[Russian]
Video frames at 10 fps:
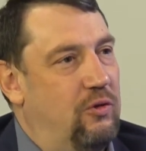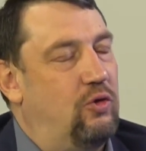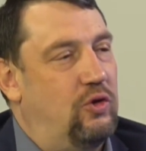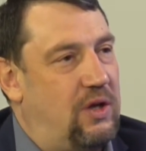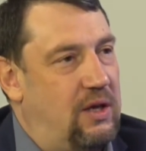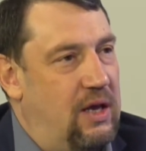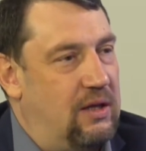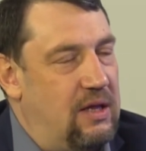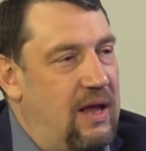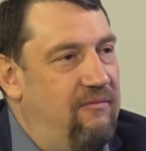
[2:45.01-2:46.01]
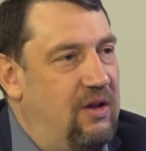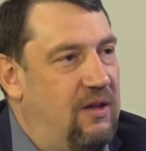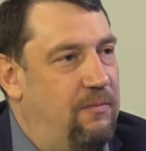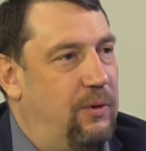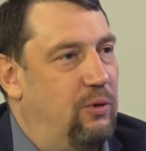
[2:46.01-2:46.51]
ну, то есть какие-то
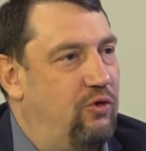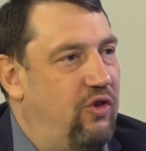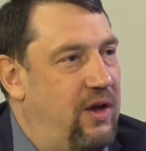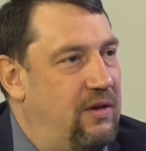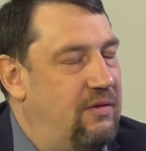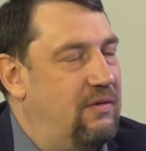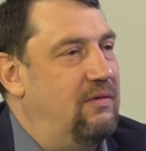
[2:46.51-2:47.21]
навыки получать,